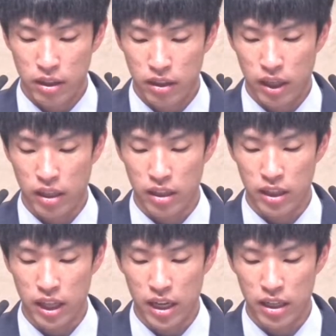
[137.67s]
개들이
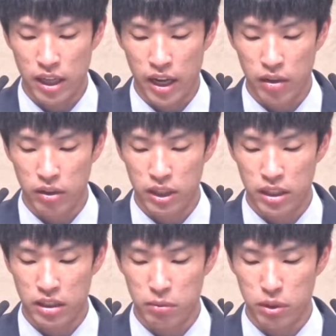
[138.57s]
나를
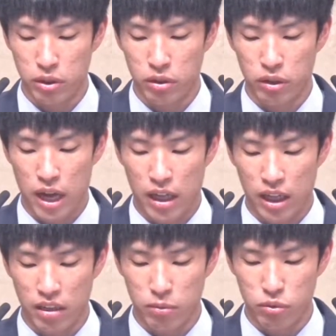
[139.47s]
에워쌌으며
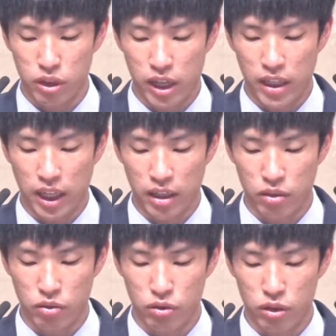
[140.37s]
악한 무리가 나를
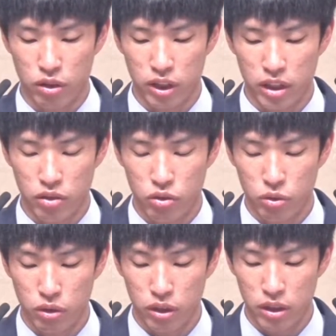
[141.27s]
둘러 내
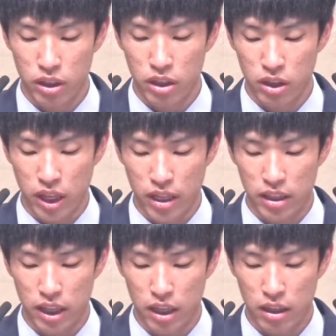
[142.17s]
수족을
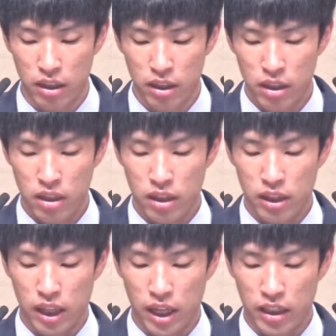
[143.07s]
찔렀나이다.
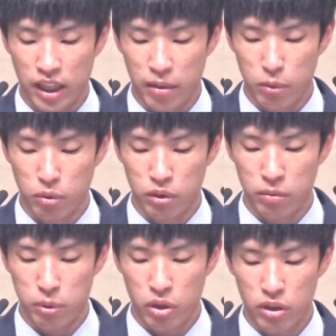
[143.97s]
내가 내
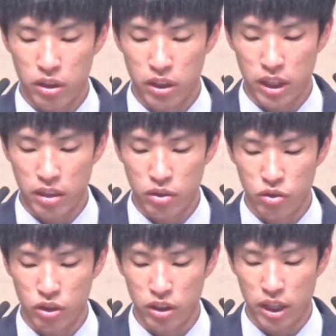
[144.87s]
모든 뼈를 셀 수
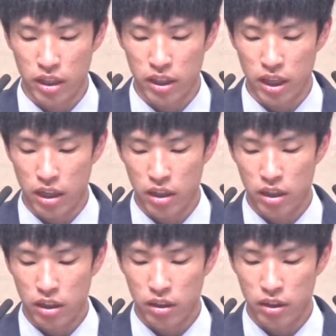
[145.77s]
있나이다.
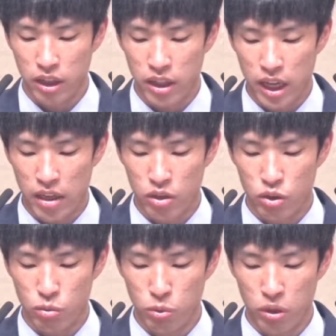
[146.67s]
그들이 나를
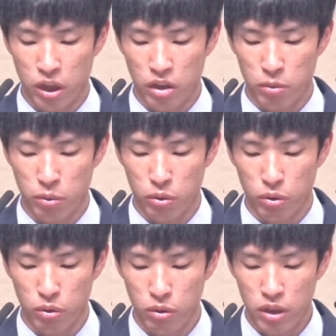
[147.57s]
주목하여
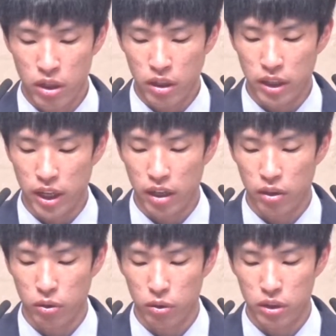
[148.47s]
보고 내
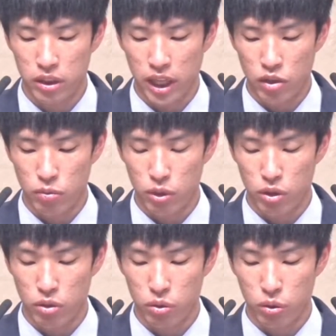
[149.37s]
겉옷을 나누며
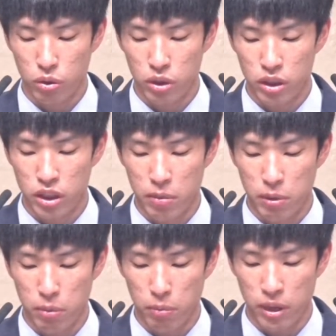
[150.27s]
속옷을 제비
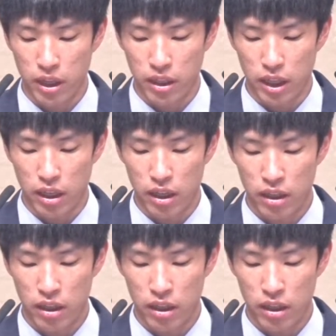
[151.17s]
뽑나이다.